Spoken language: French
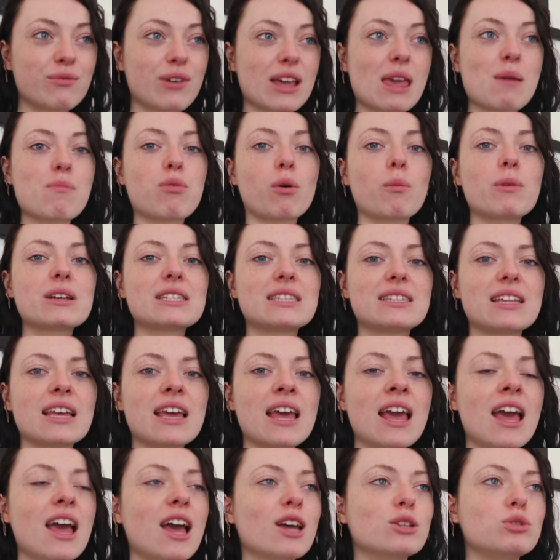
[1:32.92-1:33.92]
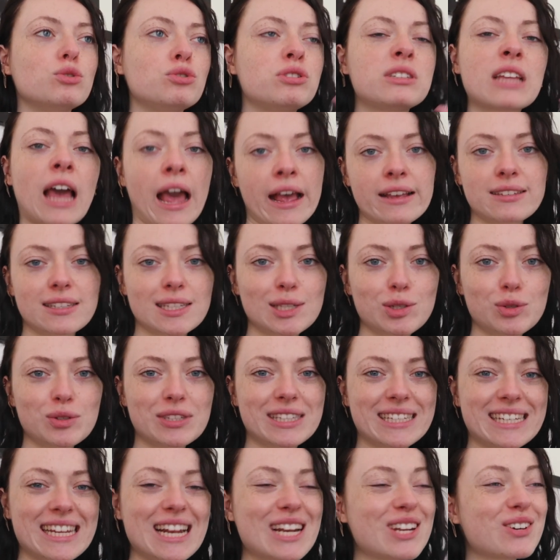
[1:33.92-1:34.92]
Vous voyez pour moi c'était du stress
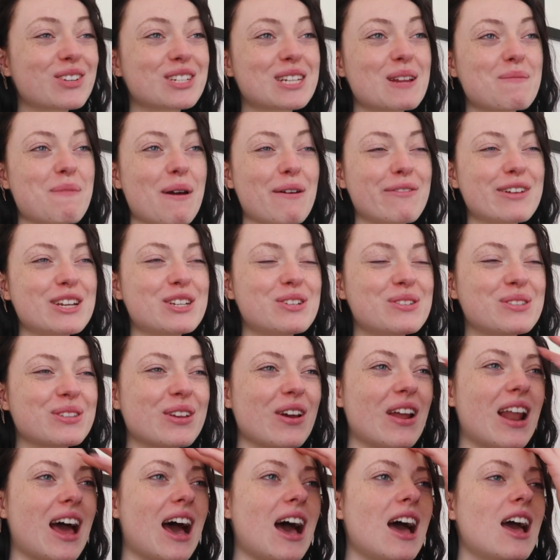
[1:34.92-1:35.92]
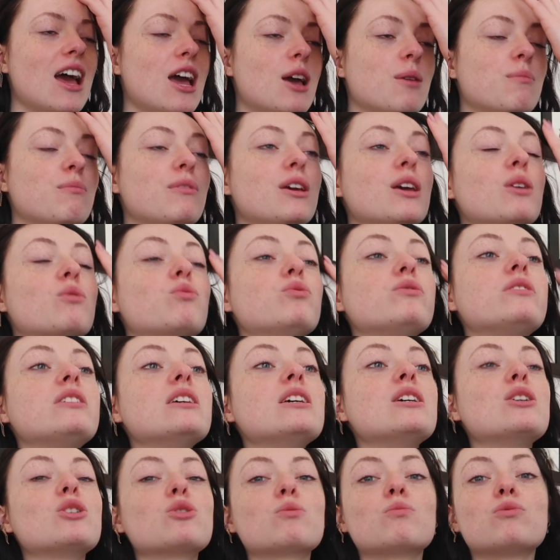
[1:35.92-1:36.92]
inutile donc je l'ai pas fait jusque là. Mais
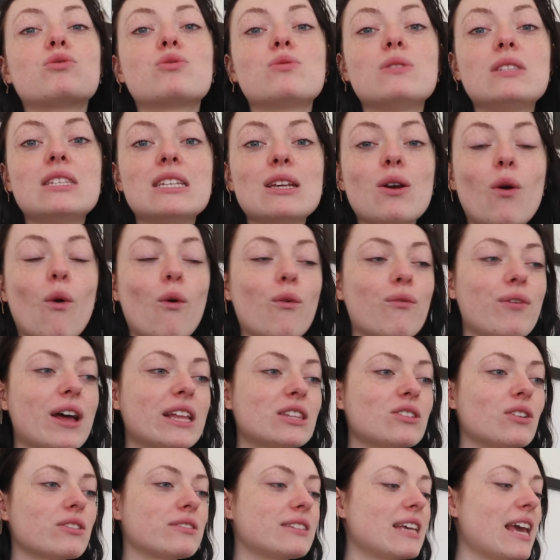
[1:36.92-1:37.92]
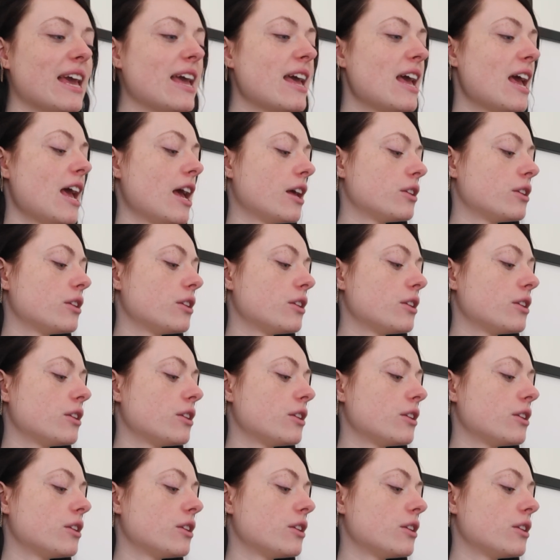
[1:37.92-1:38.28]
écoutez je me suis dit on va tenter.